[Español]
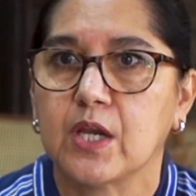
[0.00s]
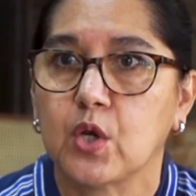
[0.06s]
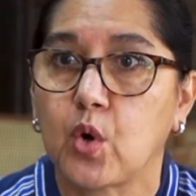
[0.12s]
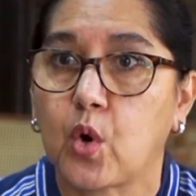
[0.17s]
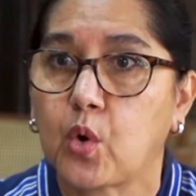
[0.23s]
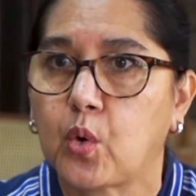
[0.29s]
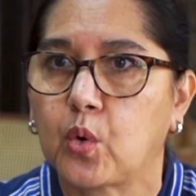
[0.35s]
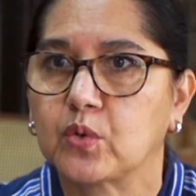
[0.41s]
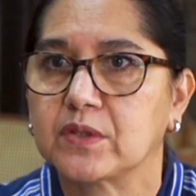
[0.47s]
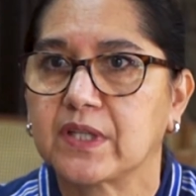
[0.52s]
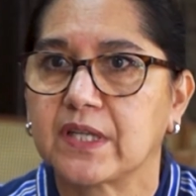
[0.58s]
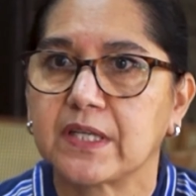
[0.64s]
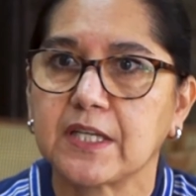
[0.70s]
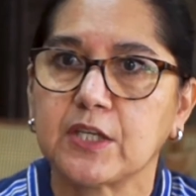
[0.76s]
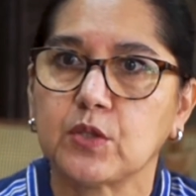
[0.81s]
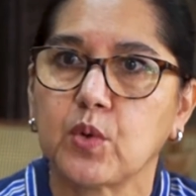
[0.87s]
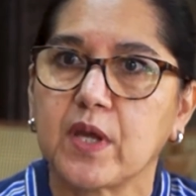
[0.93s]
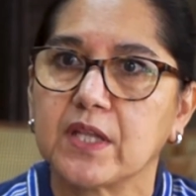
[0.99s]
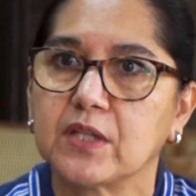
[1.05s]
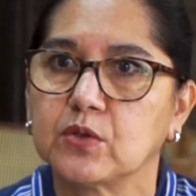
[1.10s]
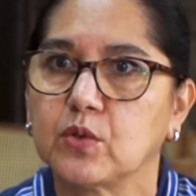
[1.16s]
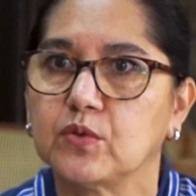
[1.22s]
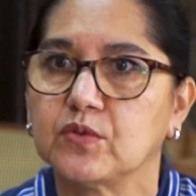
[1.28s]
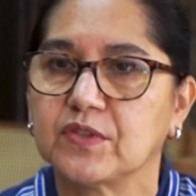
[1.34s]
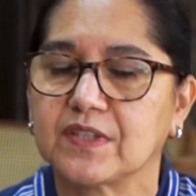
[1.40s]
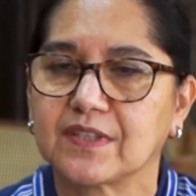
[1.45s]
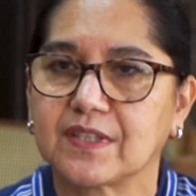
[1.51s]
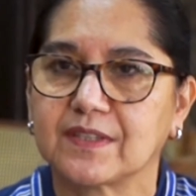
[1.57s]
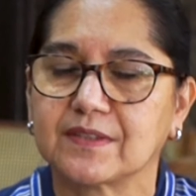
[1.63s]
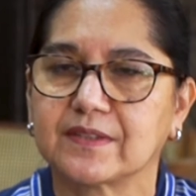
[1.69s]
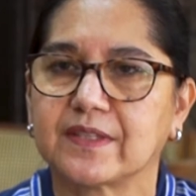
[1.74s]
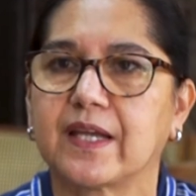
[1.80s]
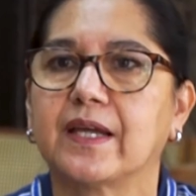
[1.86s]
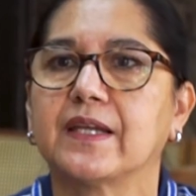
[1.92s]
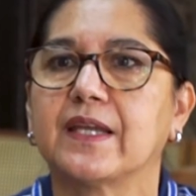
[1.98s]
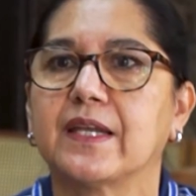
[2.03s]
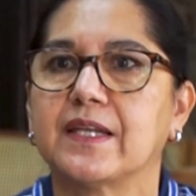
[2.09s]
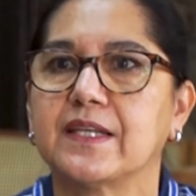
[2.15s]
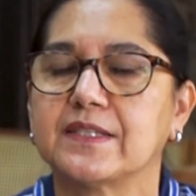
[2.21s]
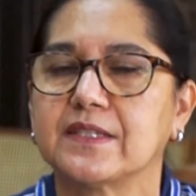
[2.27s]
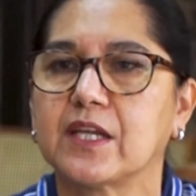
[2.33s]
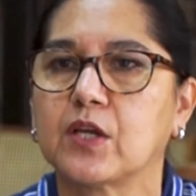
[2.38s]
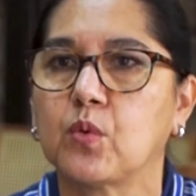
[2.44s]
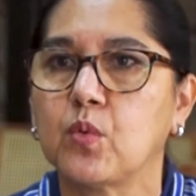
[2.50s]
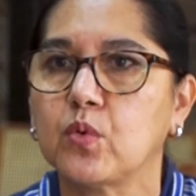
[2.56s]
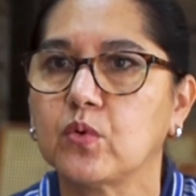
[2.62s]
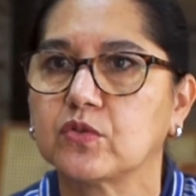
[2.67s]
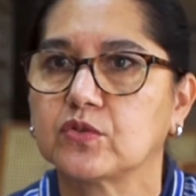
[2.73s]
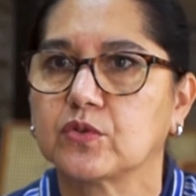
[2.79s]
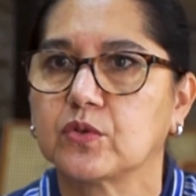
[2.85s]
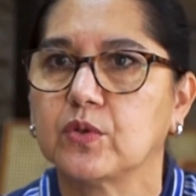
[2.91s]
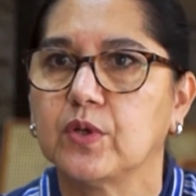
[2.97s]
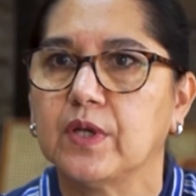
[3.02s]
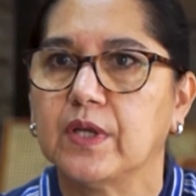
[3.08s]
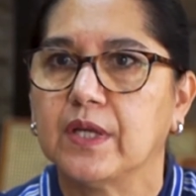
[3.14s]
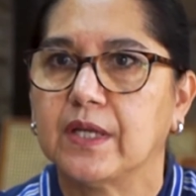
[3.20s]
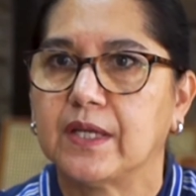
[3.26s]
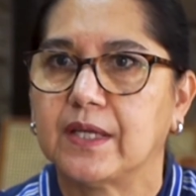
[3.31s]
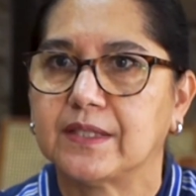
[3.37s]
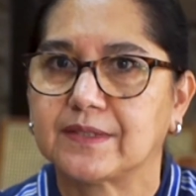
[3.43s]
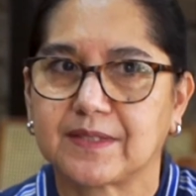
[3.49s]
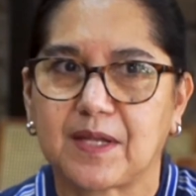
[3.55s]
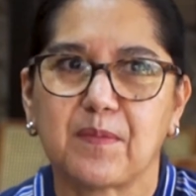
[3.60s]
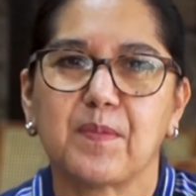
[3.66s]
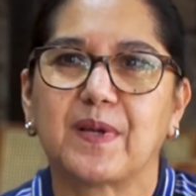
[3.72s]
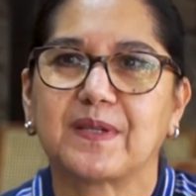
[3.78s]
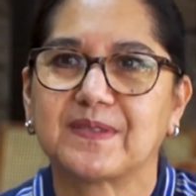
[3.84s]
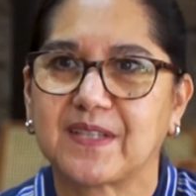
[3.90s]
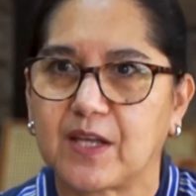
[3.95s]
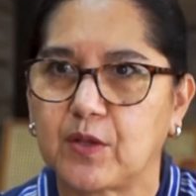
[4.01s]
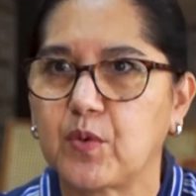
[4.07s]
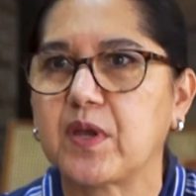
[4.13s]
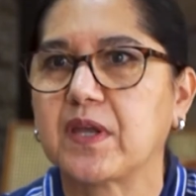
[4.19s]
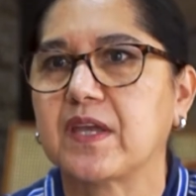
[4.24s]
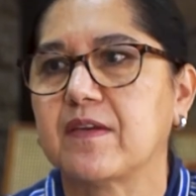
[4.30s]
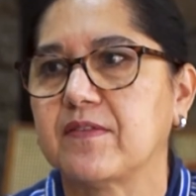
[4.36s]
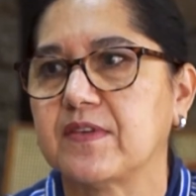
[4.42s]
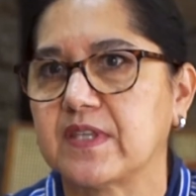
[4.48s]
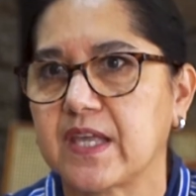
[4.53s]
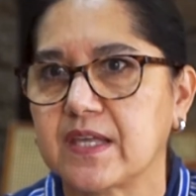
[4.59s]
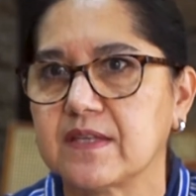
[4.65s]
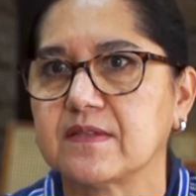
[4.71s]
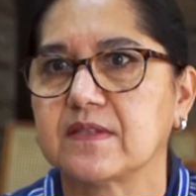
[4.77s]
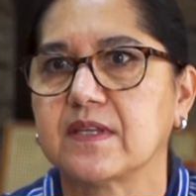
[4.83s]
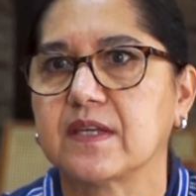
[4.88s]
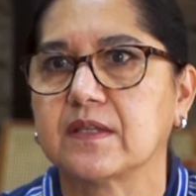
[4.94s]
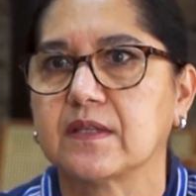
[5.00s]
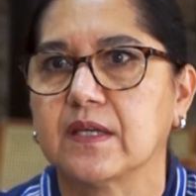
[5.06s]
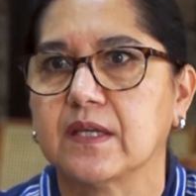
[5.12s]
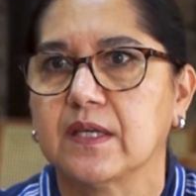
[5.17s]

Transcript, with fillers: Los contenidos entonces que están en este curso están basados en evidencia